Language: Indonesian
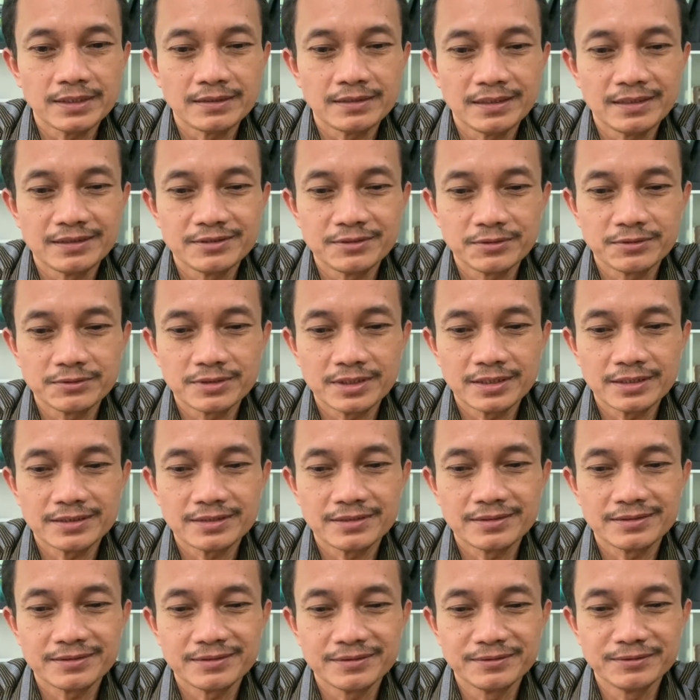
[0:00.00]
dan
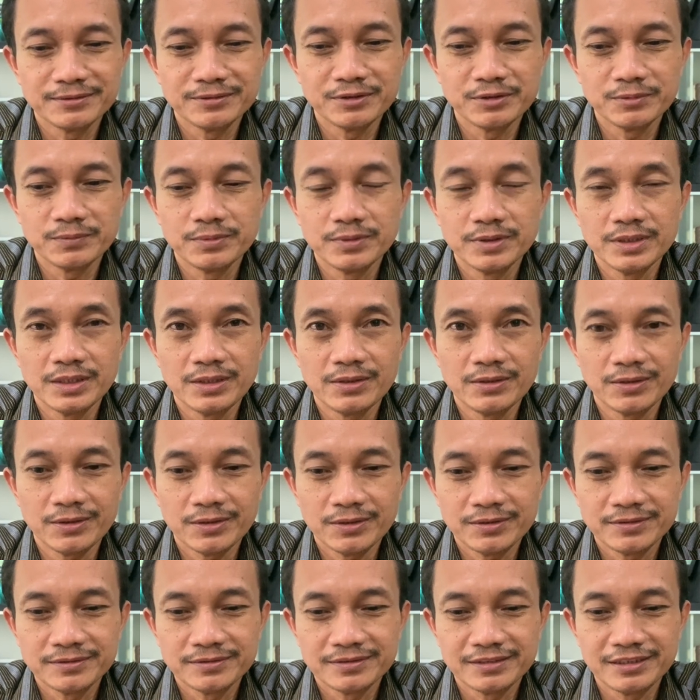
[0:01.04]
sukses untuk Bu Eko
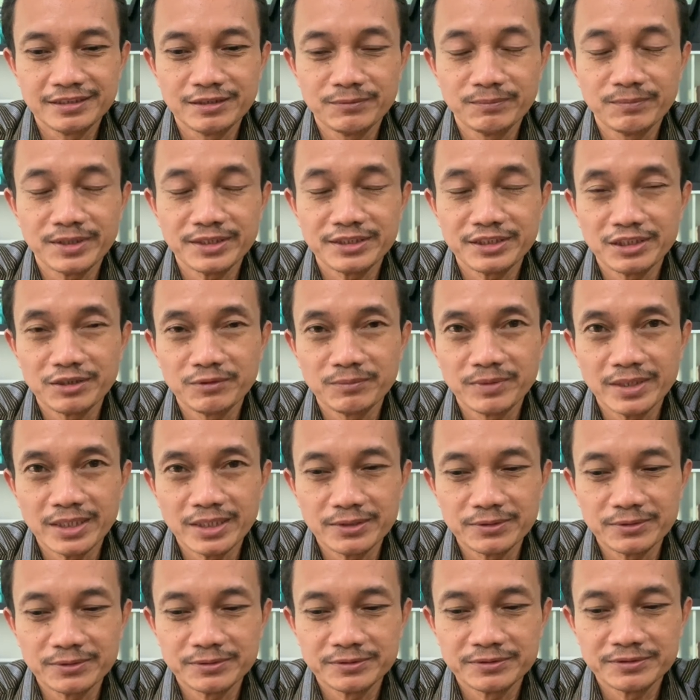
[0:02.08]
di tempat yang
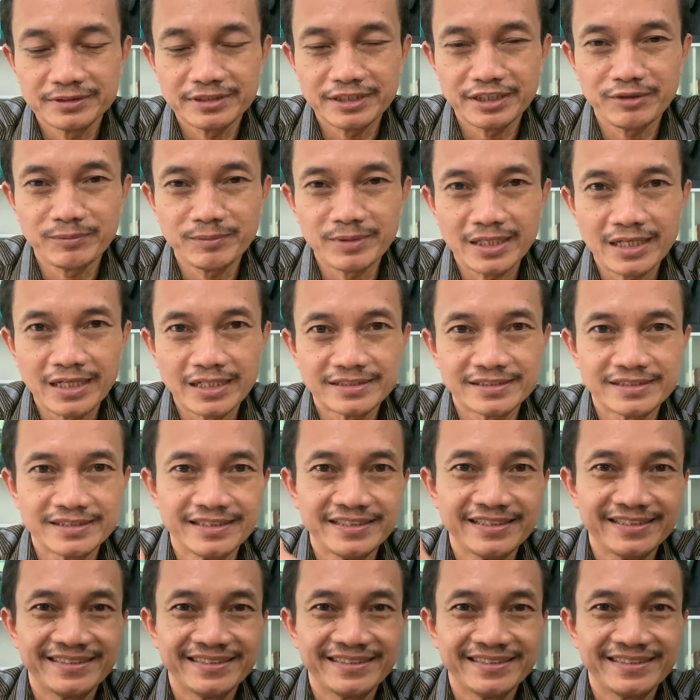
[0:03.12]
baru. Terima kasih.